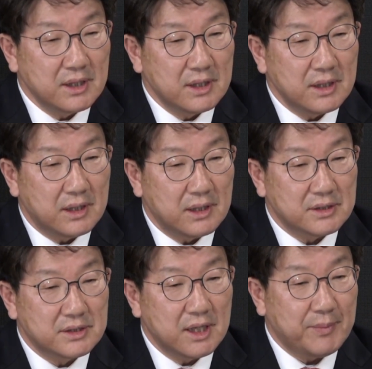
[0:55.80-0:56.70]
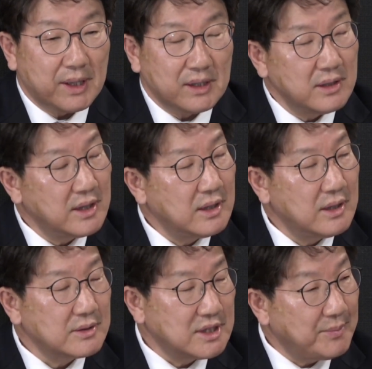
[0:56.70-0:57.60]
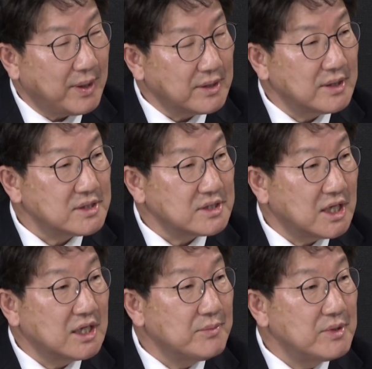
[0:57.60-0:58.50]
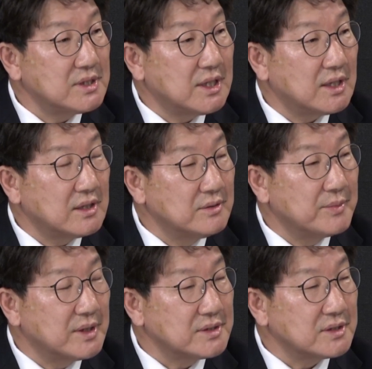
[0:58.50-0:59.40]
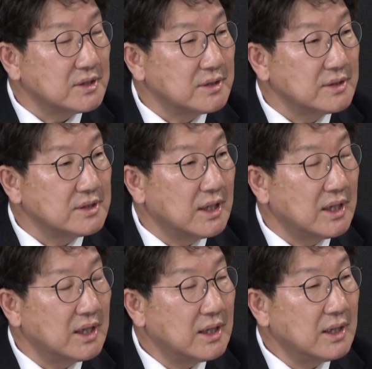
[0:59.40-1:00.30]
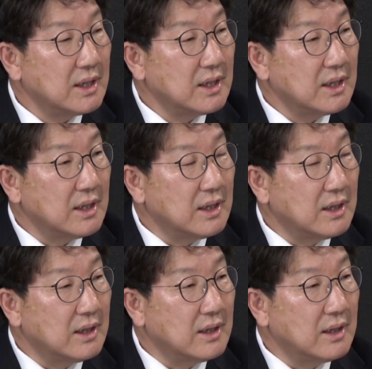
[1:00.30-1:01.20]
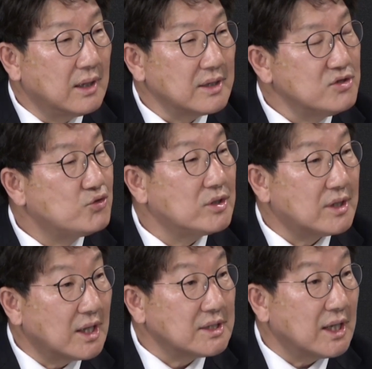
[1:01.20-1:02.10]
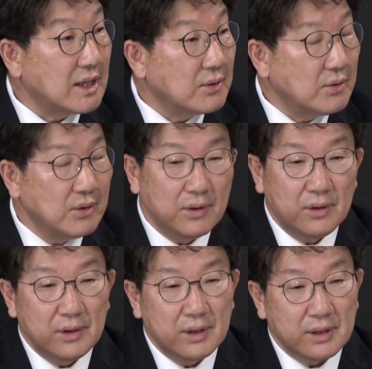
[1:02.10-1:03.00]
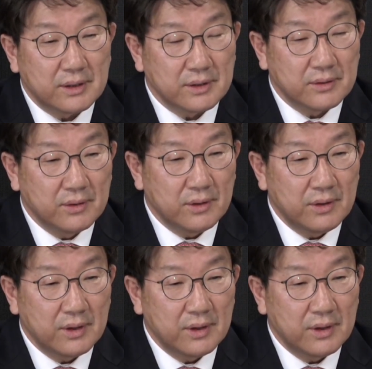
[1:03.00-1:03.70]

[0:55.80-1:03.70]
어, 제 발언에, 제 발언에 대해서 책임을 진다는 음. 의미에서 저는 이제, 어, 인수에 들어가지 않았고, 네. 그리고,